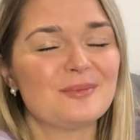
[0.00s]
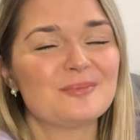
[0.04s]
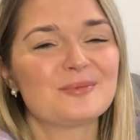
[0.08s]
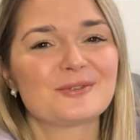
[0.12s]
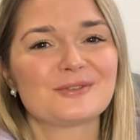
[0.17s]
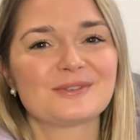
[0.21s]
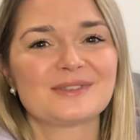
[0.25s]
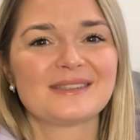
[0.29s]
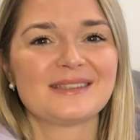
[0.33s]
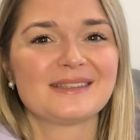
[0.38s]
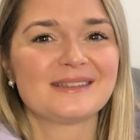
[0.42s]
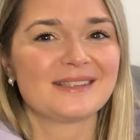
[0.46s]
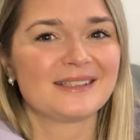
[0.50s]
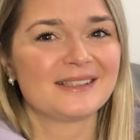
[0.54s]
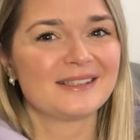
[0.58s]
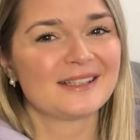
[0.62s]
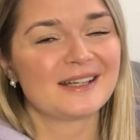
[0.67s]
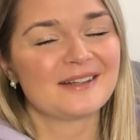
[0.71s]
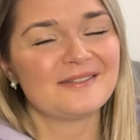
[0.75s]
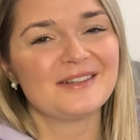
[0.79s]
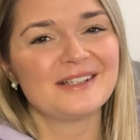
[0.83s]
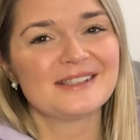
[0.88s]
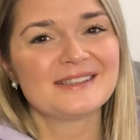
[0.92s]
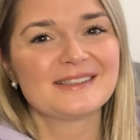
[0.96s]
просто
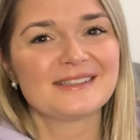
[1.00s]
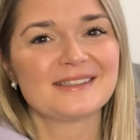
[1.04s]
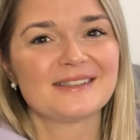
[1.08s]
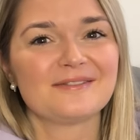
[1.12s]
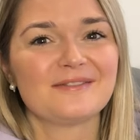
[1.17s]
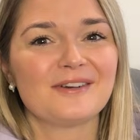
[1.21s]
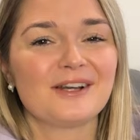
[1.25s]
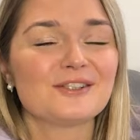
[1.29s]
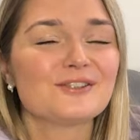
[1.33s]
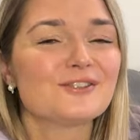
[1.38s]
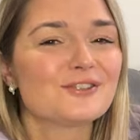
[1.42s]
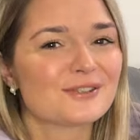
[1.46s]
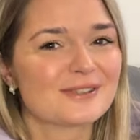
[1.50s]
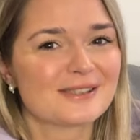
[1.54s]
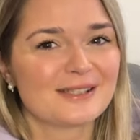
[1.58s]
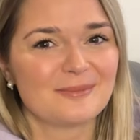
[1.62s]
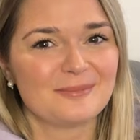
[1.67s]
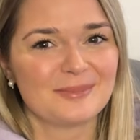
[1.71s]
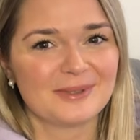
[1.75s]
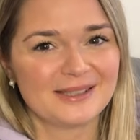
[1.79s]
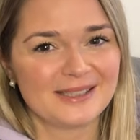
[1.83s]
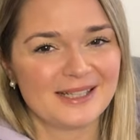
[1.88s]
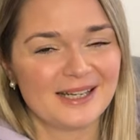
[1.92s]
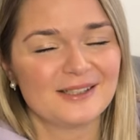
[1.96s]
тренироваться два часа
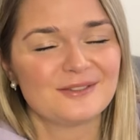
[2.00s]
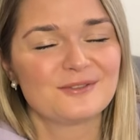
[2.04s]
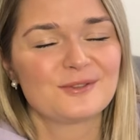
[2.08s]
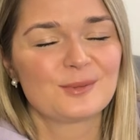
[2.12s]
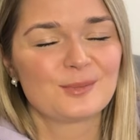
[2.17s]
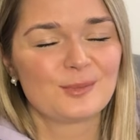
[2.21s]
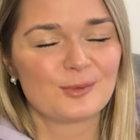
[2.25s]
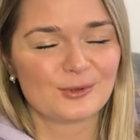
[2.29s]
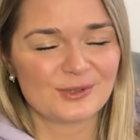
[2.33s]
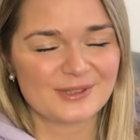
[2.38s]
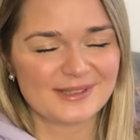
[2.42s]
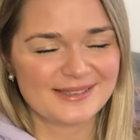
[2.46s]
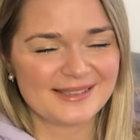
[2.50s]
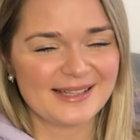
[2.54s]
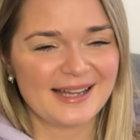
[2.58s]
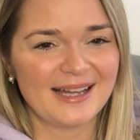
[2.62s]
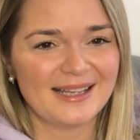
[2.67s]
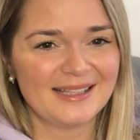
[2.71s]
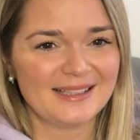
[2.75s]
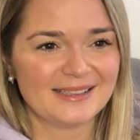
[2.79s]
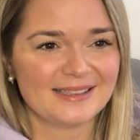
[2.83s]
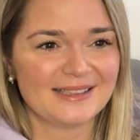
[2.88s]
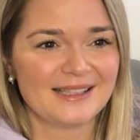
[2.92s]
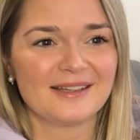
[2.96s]
подряд в
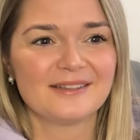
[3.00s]
спортзале.